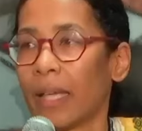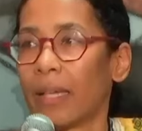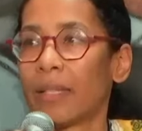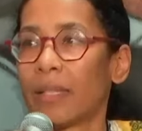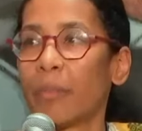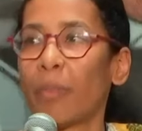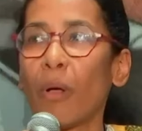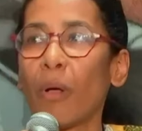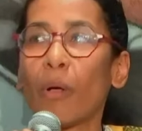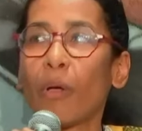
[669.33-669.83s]
Ce
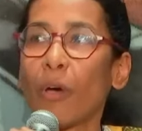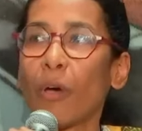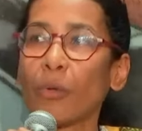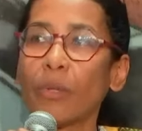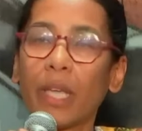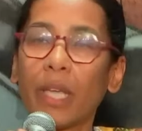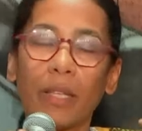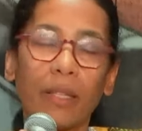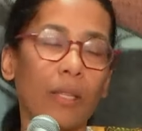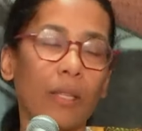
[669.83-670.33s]
n'est pas encore une
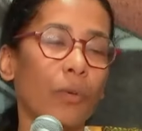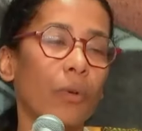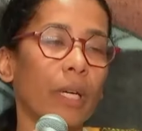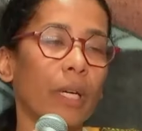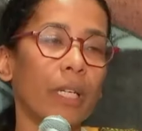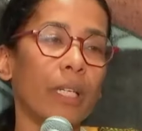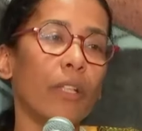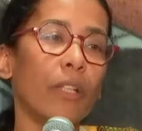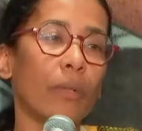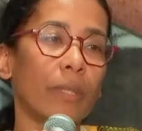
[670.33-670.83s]

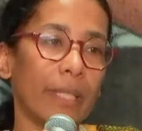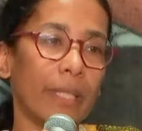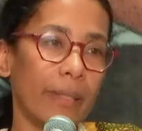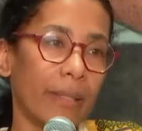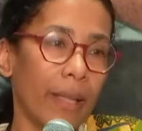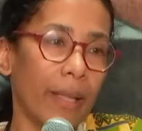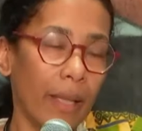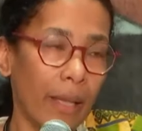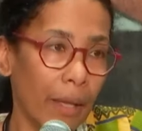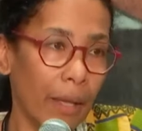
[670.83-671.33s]
catégorie
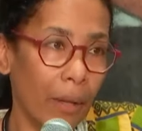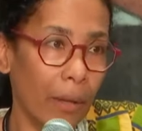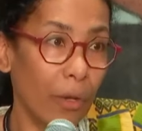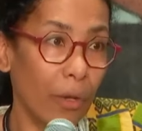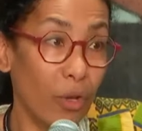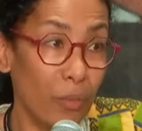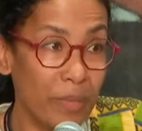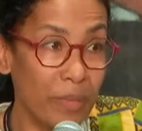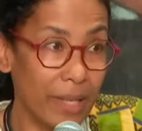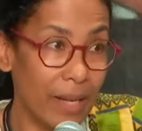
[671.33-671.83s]
identitaire euh,
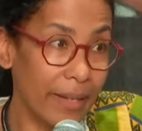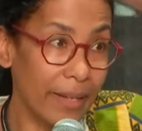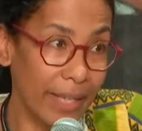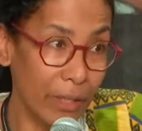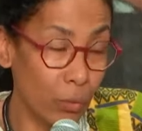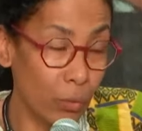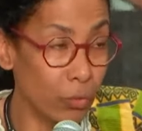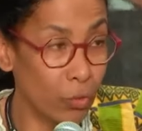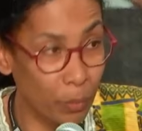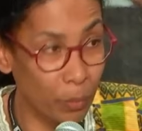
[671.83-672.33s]
comme celle qui
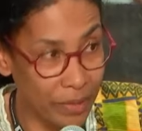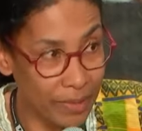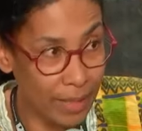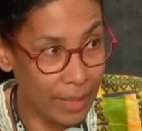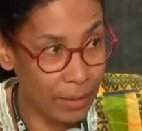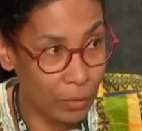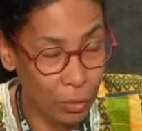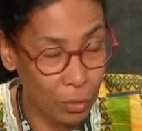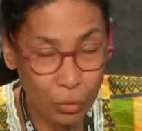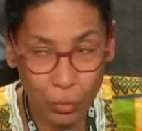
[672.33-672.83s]
nous
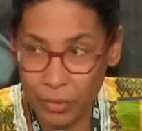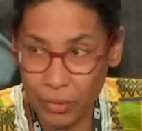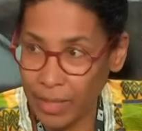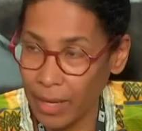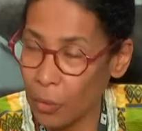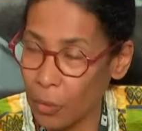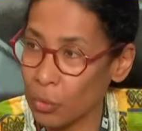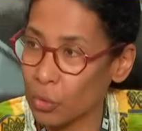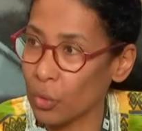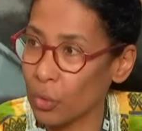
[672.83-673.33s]
obsède
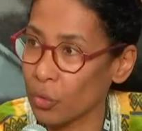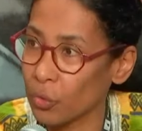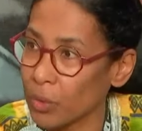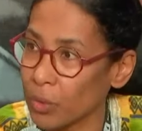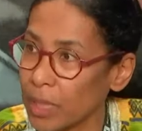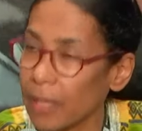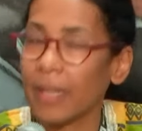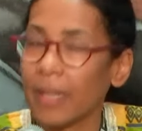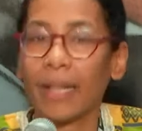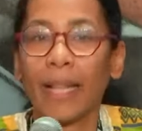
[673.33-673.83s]
jusqu'à
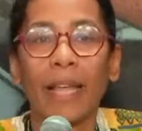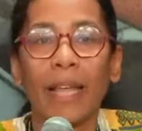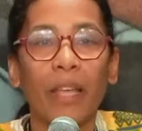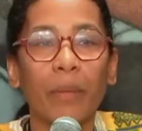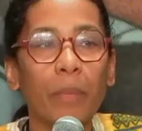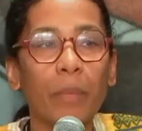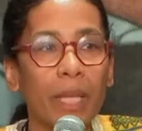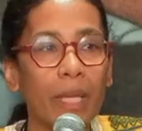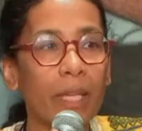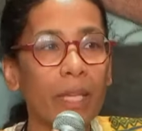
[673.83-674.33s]
aujourd'hui,
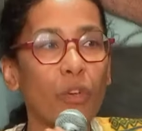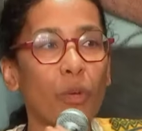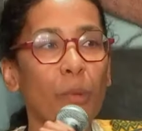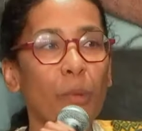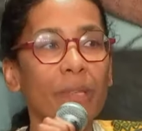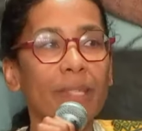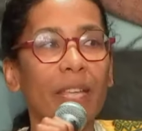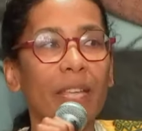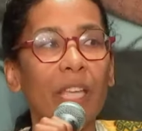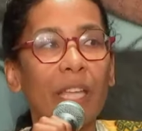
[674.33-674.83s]
mais il
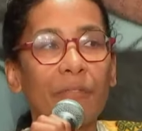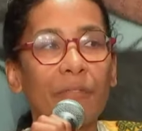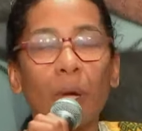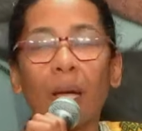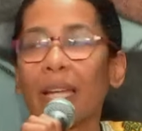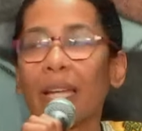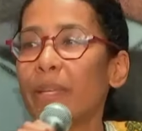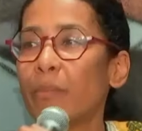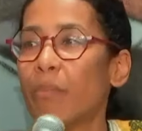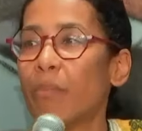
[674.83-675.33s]
commence à y
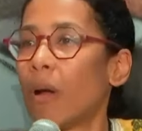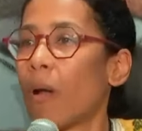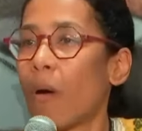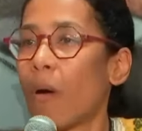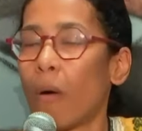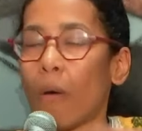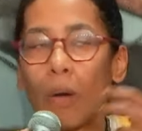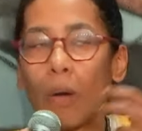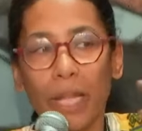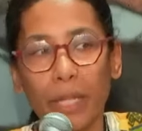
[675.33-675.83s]
avoir les
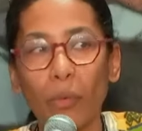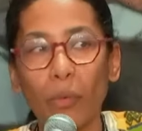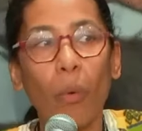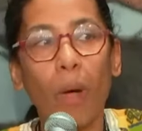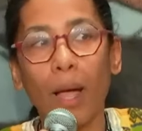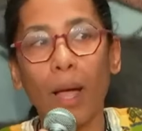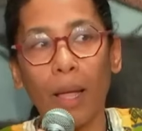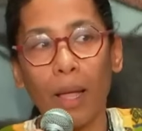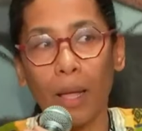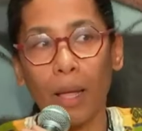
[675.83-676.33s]
blancs, les
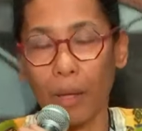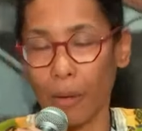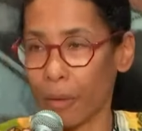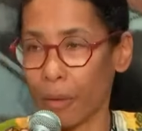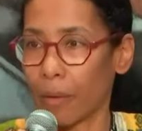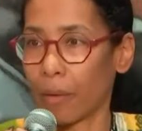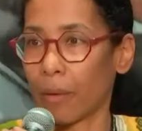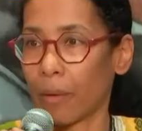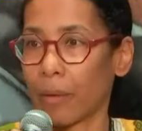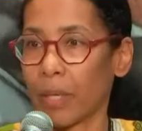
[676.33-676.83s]
noirs,
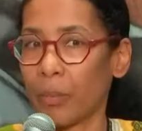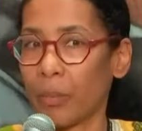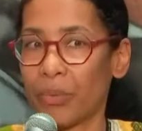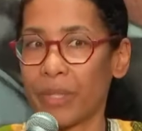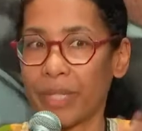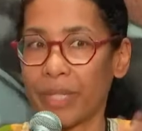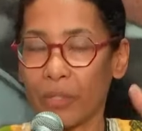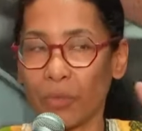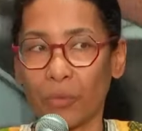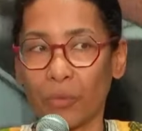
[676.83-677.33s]
euh, et puis
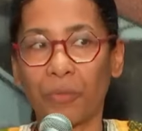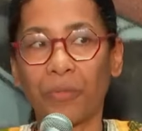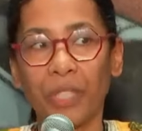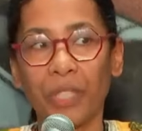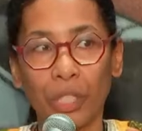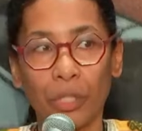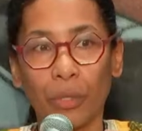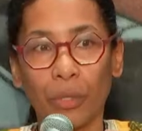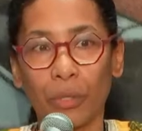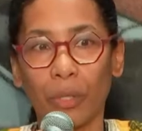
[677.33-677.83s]
ça se
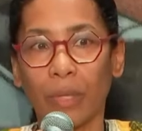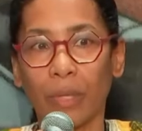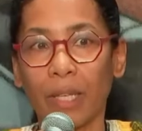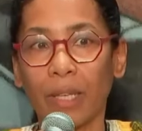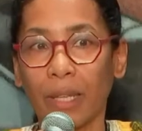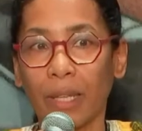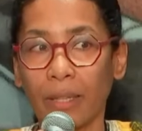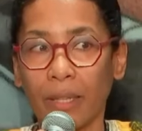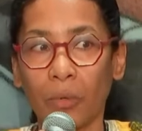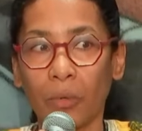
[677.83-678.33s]
fige dans des
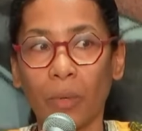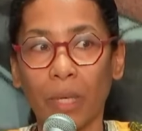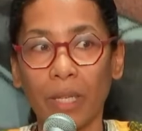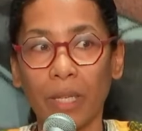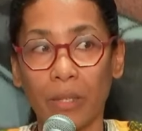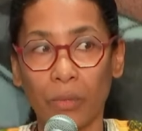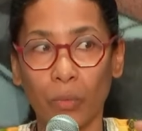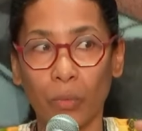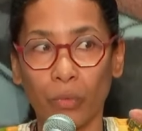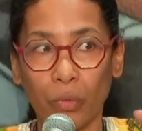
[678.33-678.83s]
catégories
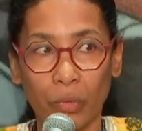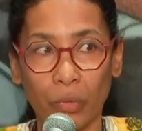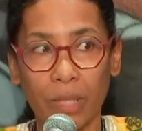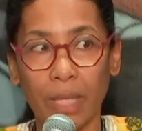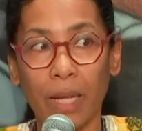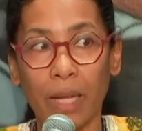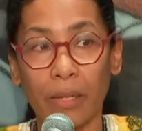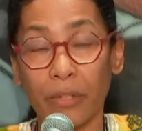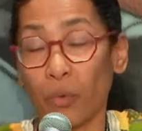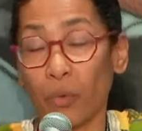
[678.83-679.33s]
qui sont
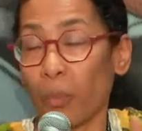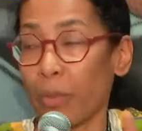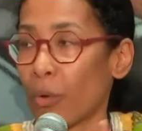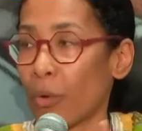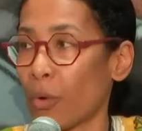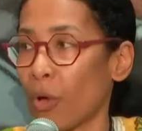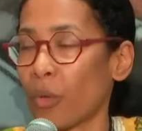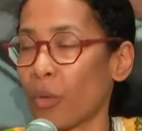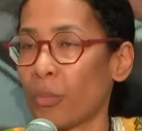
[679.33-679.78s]
sociales, qui ne sont pas encore